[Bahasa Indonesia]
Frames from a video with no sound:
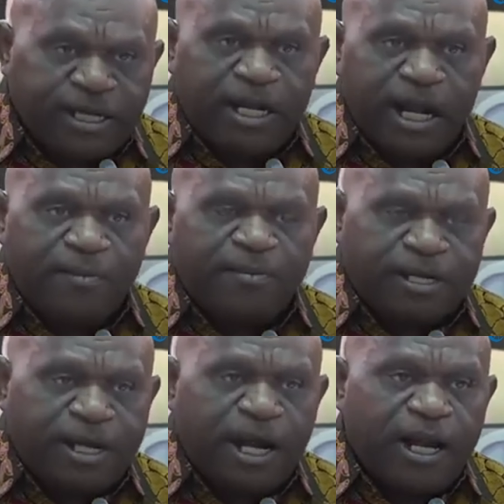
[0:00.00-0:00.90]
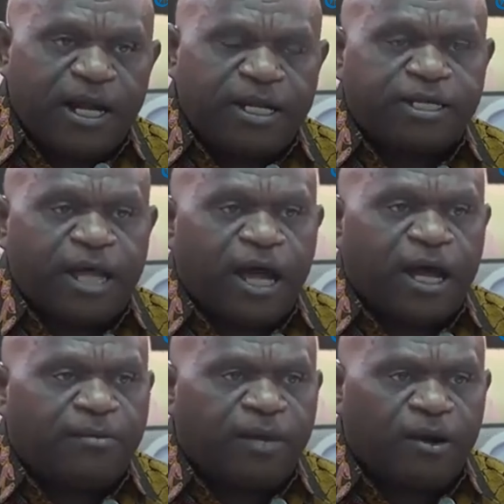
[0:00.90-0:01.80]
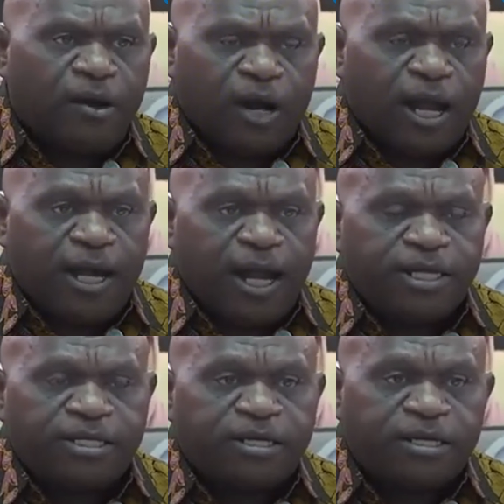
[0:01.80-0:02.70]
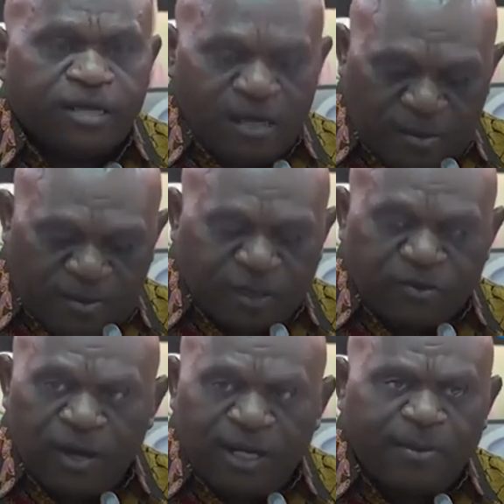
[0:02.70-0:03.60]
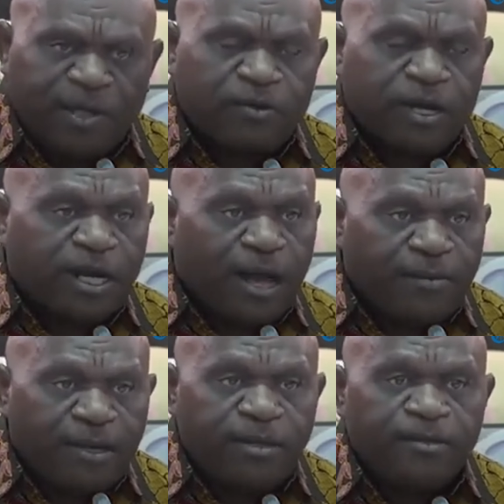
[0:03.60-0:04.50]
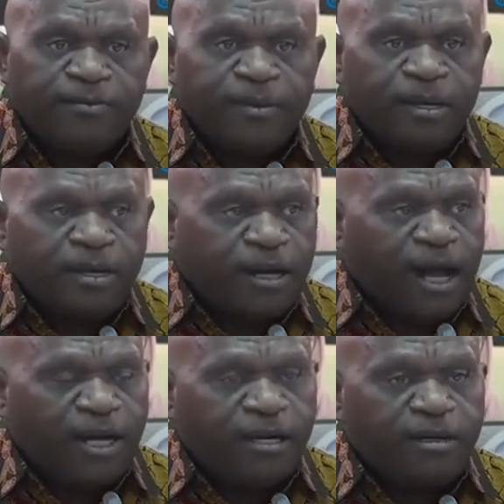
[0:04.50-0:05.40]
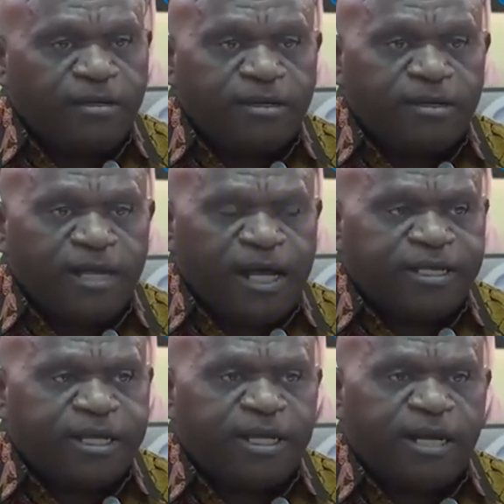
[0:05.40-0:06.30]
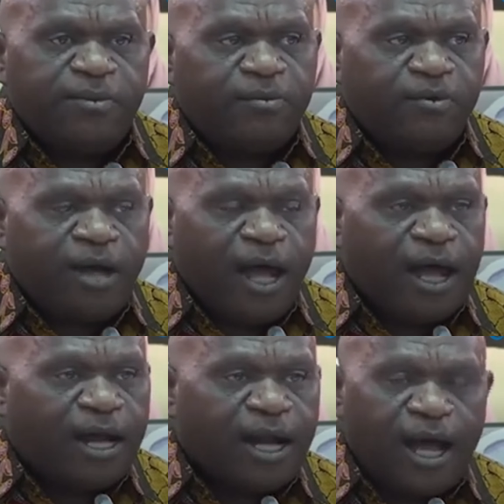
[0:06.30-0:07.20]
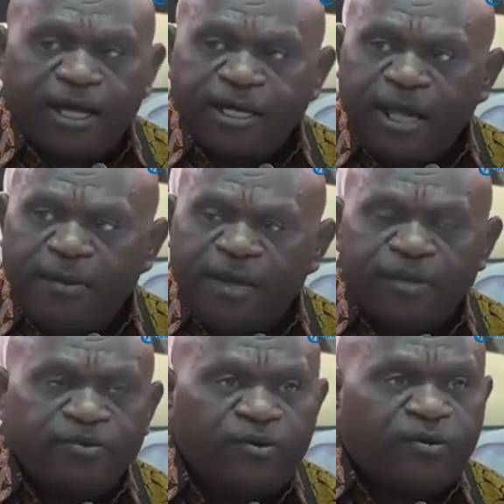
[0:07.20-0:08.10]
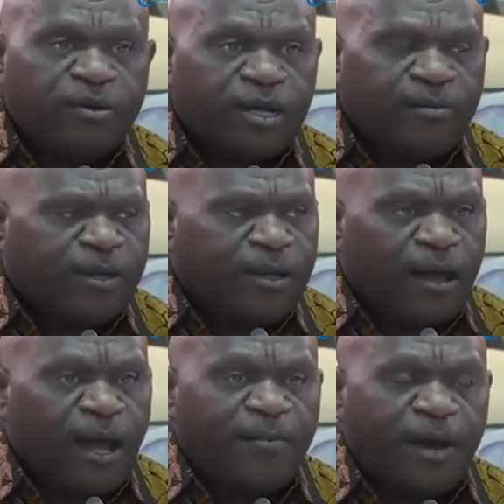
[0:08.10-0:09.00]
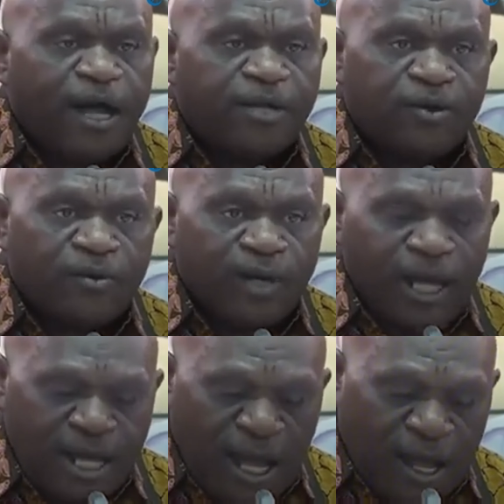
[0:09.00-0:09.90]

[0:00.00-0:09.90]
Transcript: dalam perjalanan kita akan mengorganize pasukan-pasukan kami dan nanti lebih mudah karena kita bentuk kemen, apa, kantor wilayah.